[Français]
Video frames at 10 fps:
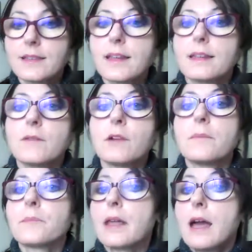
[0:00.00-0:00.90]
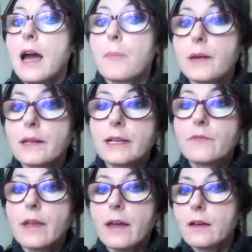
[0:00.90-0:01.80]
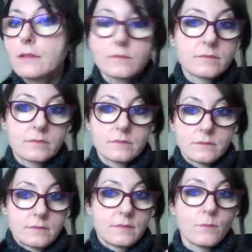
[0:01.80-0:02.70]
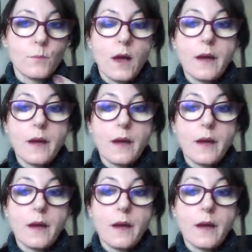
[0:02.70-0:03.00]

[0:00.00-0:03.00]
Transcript: Et voilà. Après l'hiver, bah,